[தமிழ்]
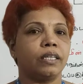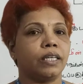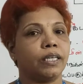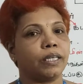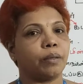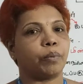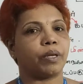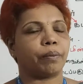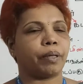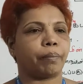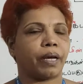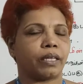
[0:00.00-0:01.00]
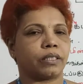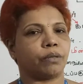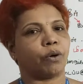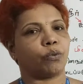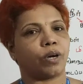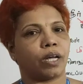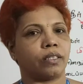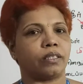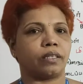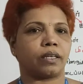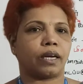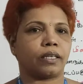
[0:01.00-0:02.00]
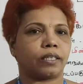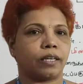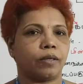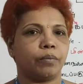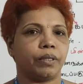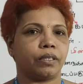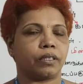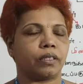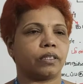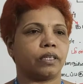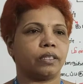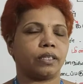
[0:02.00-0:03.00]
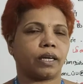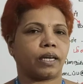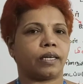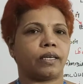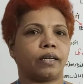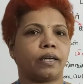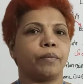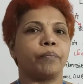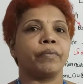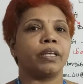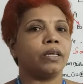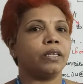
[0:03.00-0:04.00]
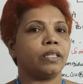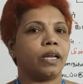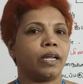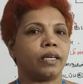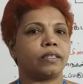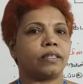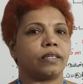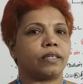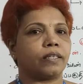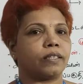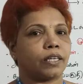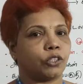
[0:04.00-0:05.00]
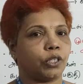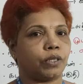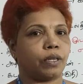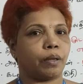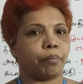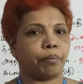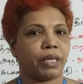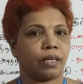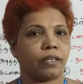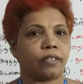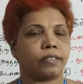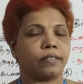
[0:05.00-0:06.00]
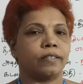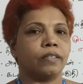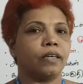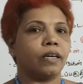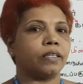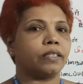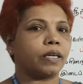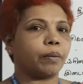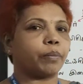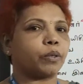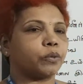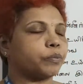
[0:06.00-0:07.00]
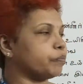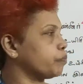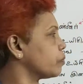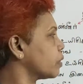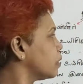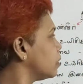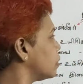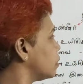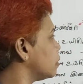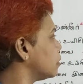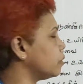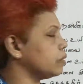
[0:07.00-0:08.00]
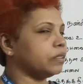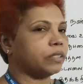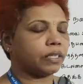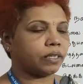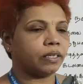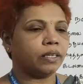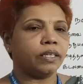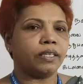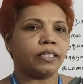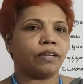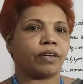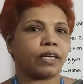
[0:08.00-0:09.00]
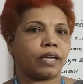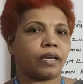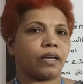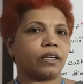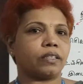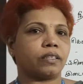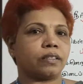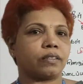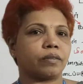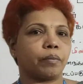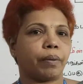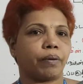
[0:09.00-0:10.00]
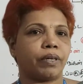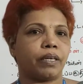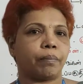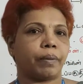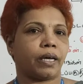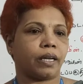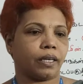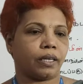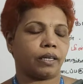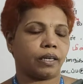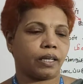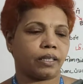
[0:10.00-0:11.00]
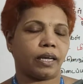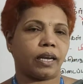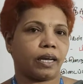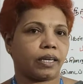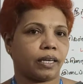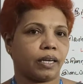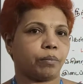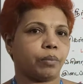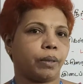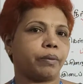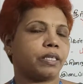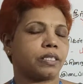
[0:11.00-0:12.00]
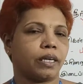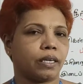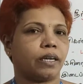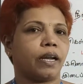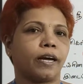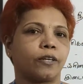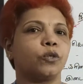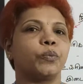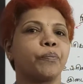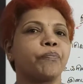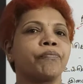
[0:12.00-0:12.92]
கீழே போய் அப்படியே பேசிவாக உட்காந்துட்ருக்க ஆட்களும் இருக்குது அந்த கரண்ட்டில் இதெல்லாம் இந்த நட்சத்திர மீன் அதுக்கப்புறம் இந்த இந்த வகையெல்லாம் பவழப்பாறை அதுக்கெல்லாம் அங்கெல்லாம் போய் அப்படியே செட்டில் ஆகும்